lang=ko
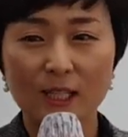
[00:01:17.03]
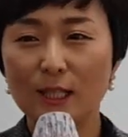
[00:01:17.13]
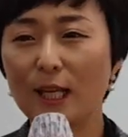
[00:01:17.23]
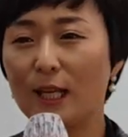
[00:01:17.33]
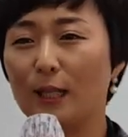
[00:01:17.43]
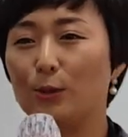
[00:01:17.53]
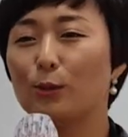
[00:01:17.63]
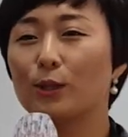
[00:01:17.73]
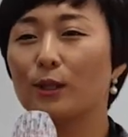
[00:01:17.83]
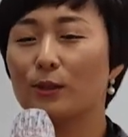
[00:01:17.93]
근데
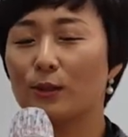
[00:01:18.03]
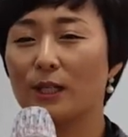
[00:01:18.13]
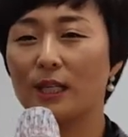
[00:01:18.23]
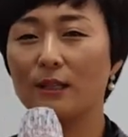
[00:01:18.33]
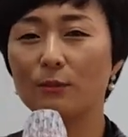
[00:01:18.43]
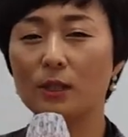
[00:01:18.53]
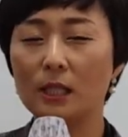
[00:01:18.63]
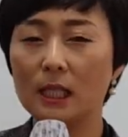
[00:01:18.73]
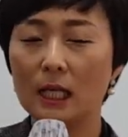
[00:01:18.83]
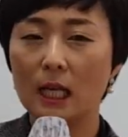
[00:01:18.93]
유치
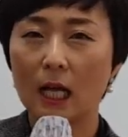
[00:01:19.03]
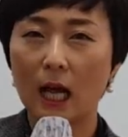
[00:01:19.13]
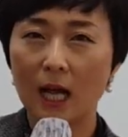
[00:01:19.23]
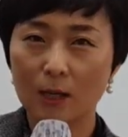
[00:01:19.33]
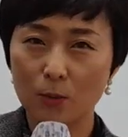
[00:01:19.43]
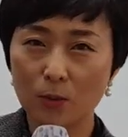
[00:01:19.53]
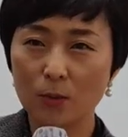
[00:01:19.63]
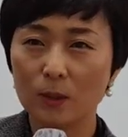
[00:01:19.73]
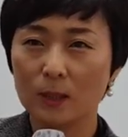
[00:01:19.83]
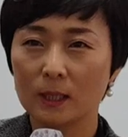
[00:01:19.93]
선생님을 하고